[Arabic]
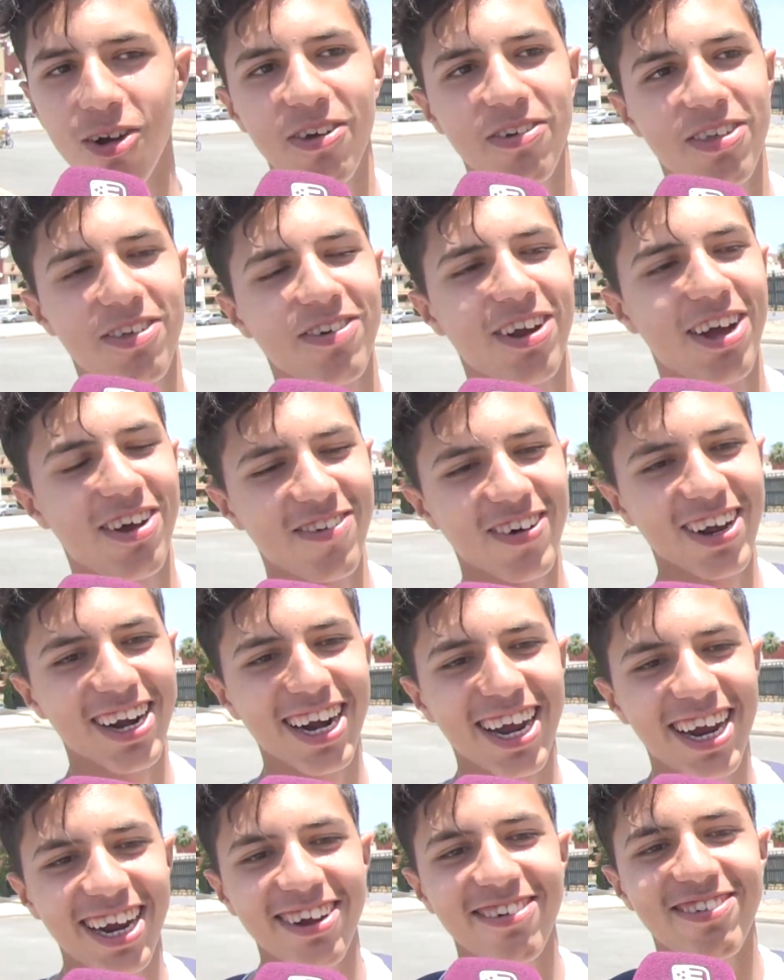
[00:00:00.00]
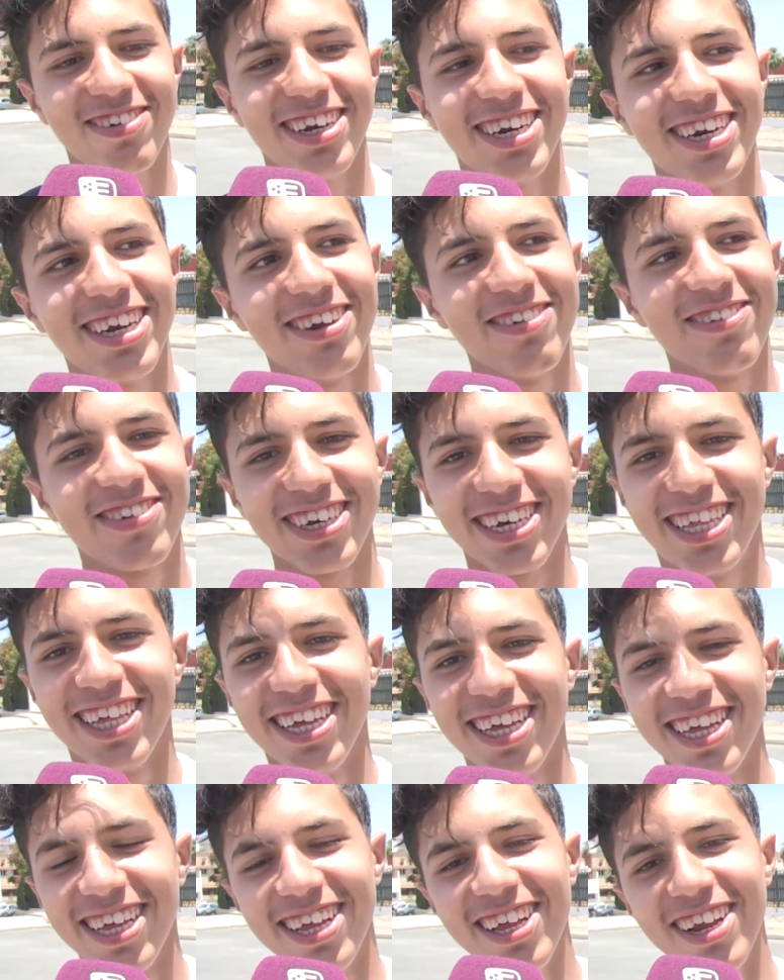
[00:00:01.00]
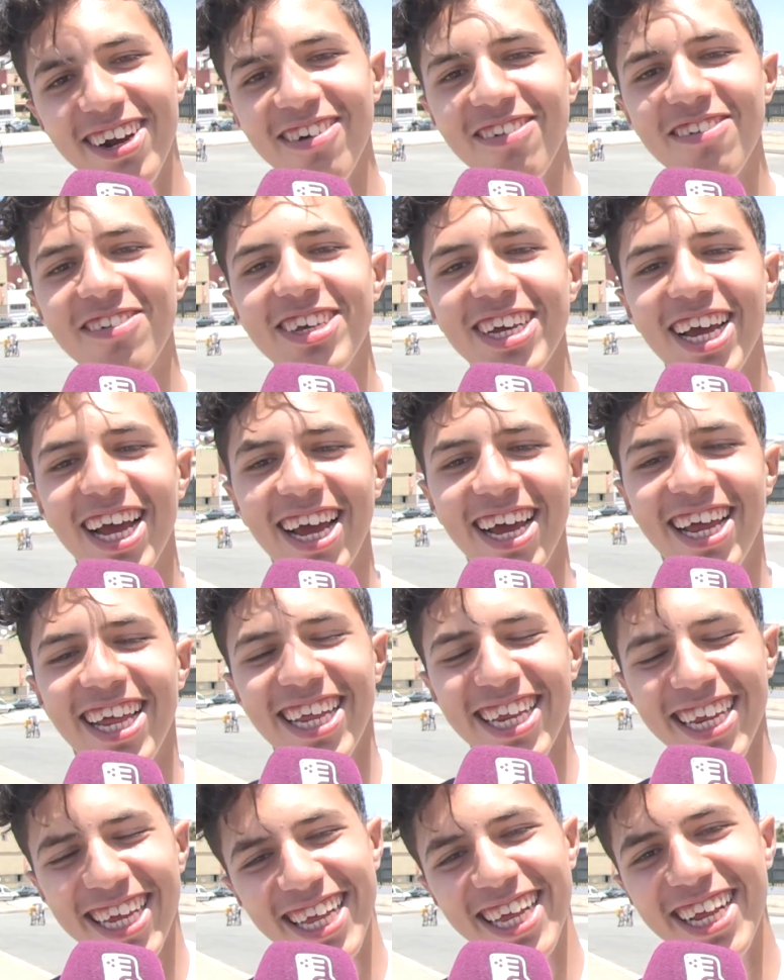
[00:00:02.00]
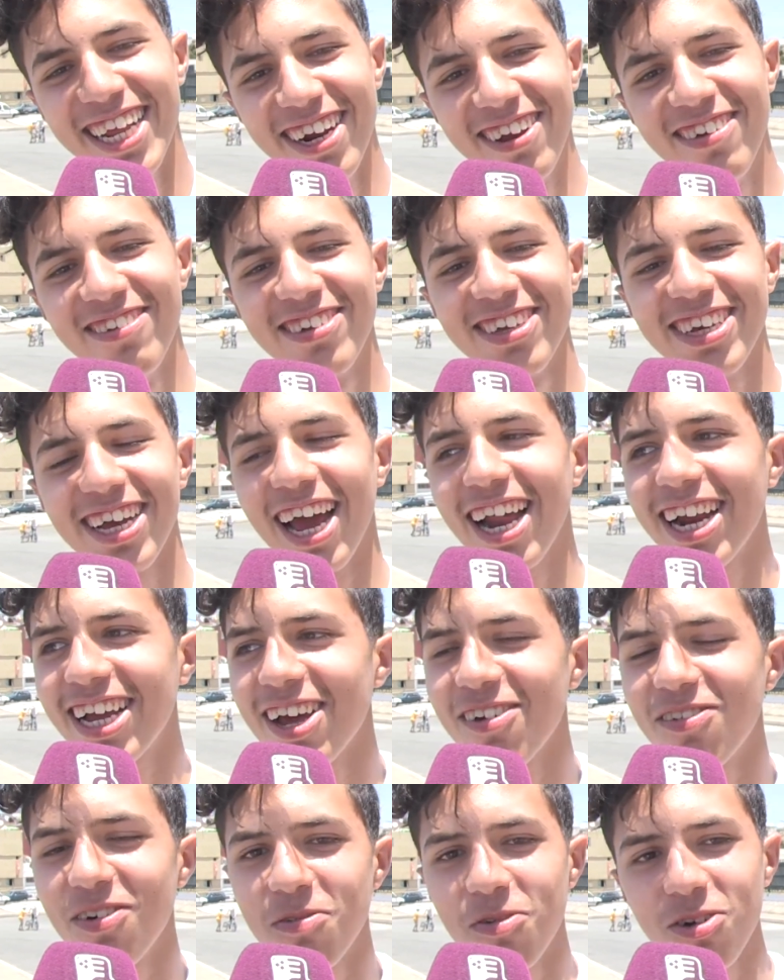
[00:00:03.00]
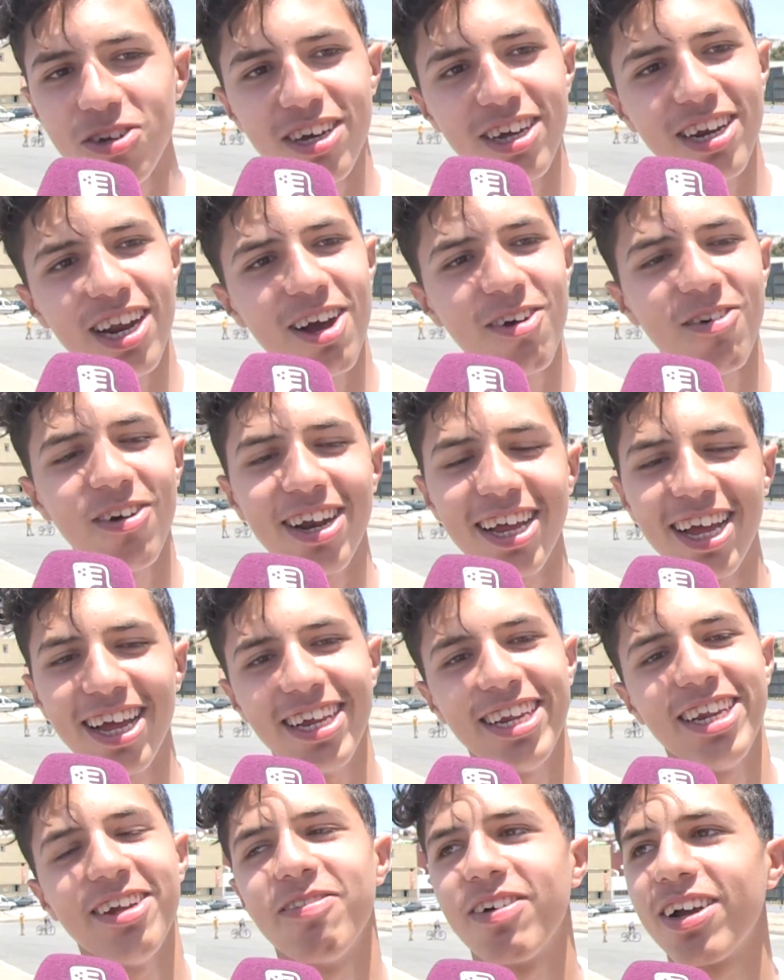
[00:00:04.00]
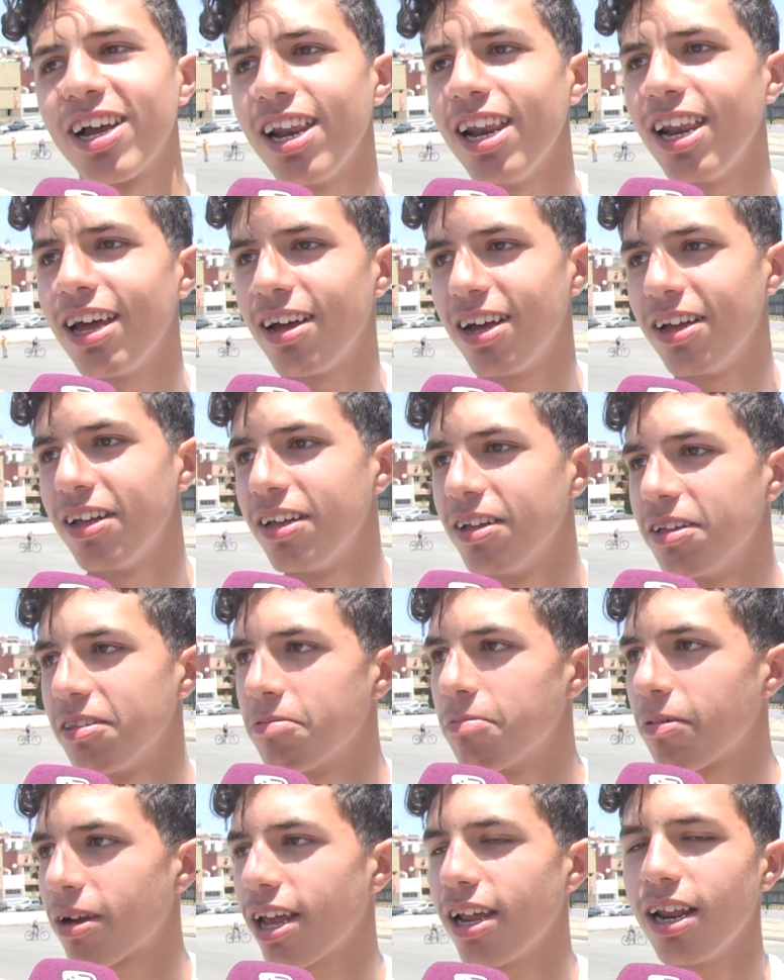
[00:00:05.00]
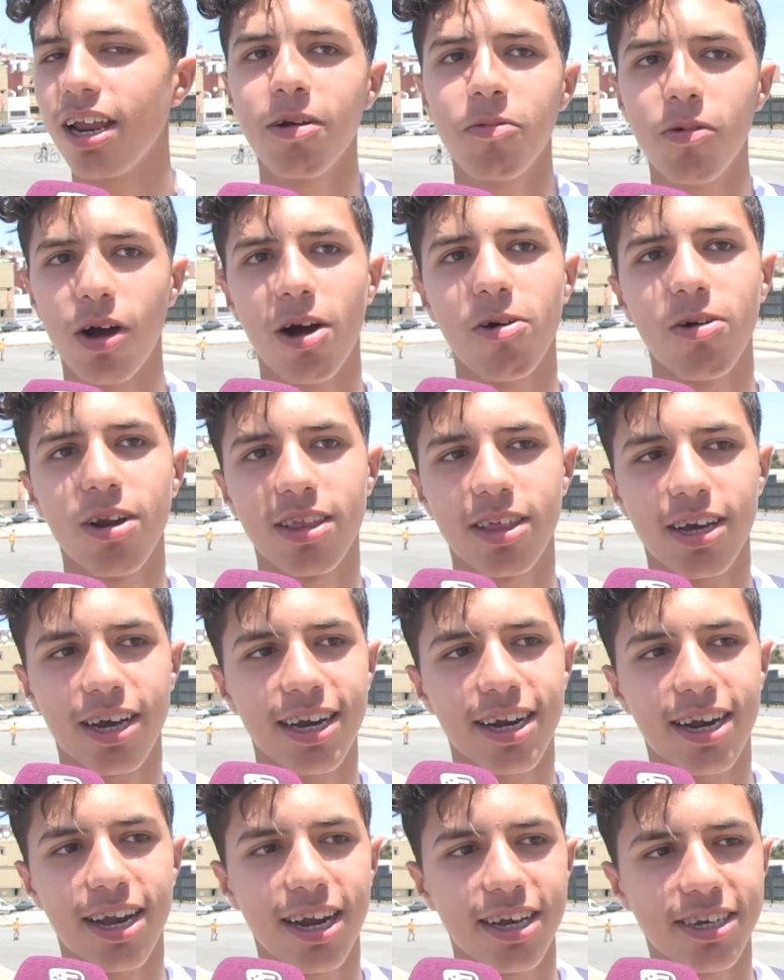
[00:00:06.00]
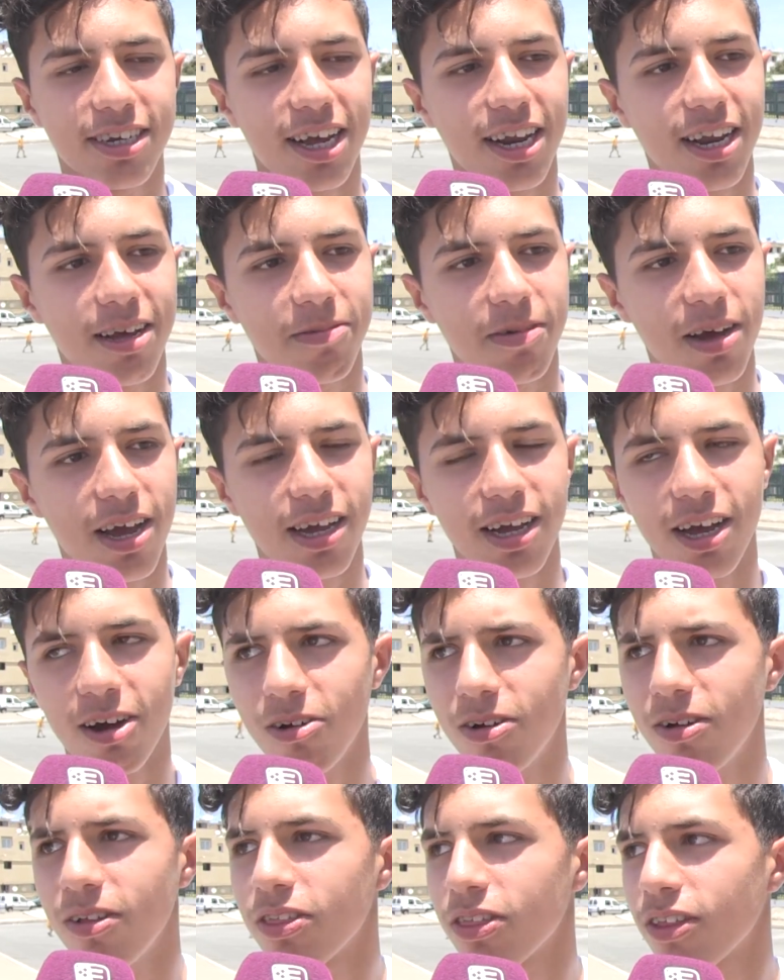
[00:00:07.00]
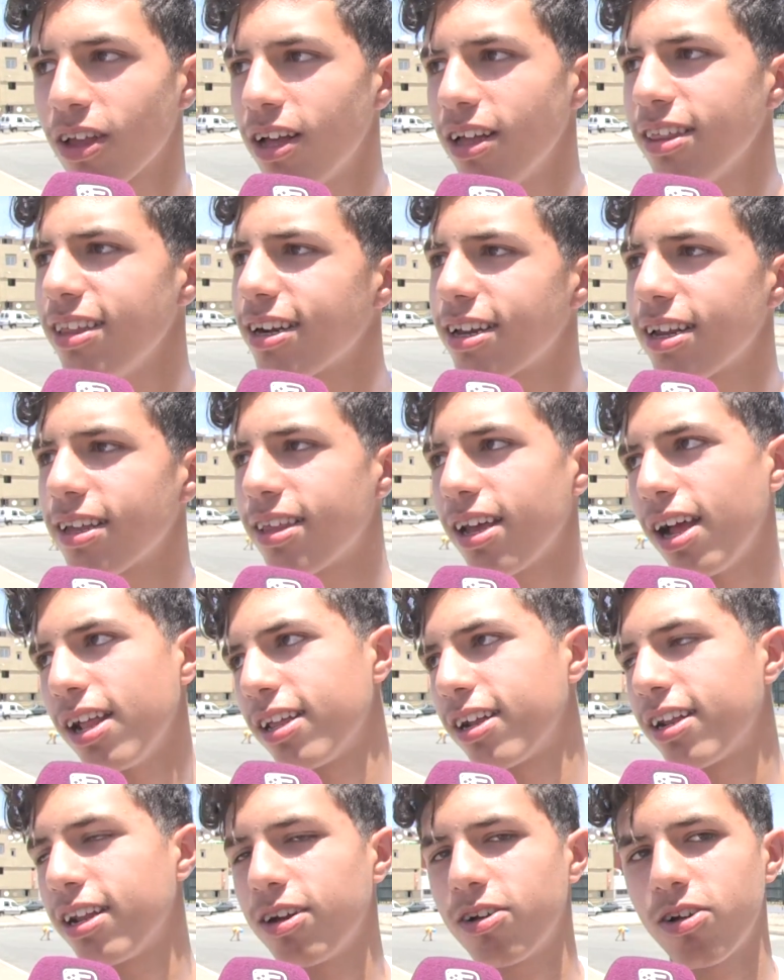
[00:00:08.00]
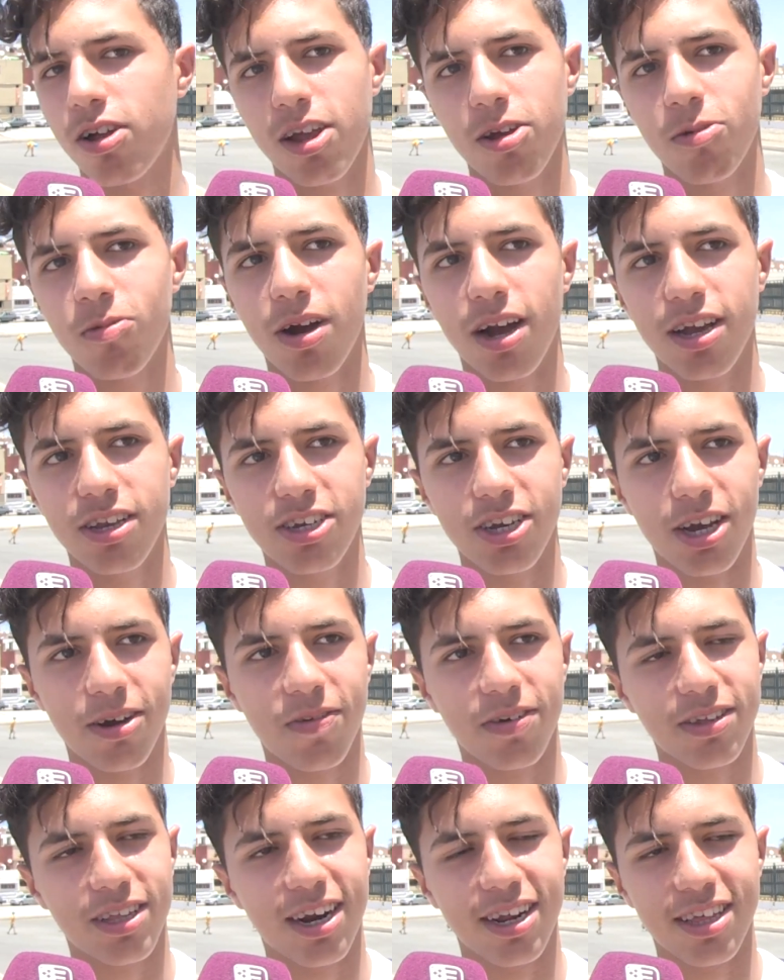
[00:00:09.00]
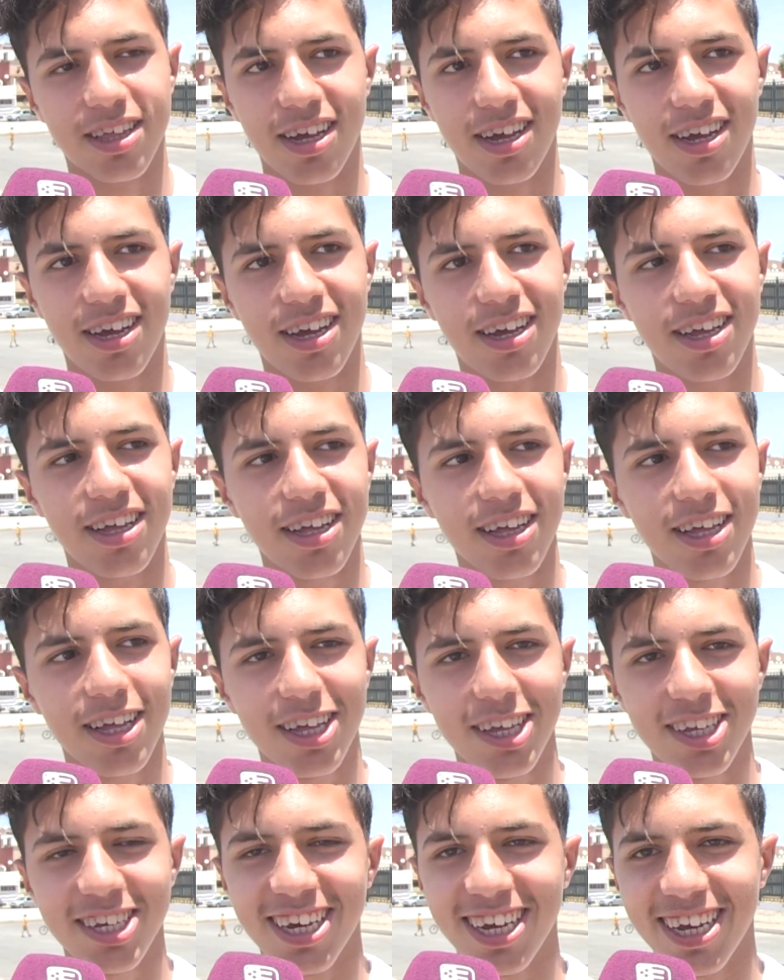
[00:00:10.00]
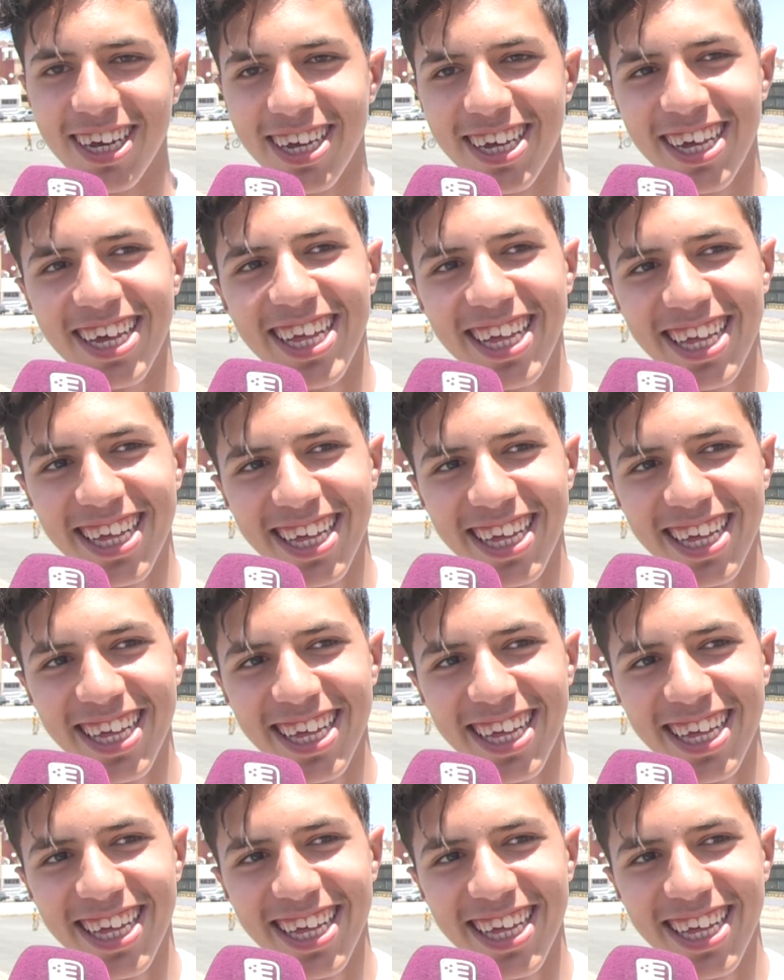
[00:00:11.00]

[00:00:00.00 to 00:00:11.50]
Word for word: اولا بسم الله الرحمن الرحيم يعني امتحان حال كان في الموت انا ولا يعني ما كان لا ما كان على محاوله غير لا العباية بايا داكشي سهل اي واحد تيحفظ راه تي تي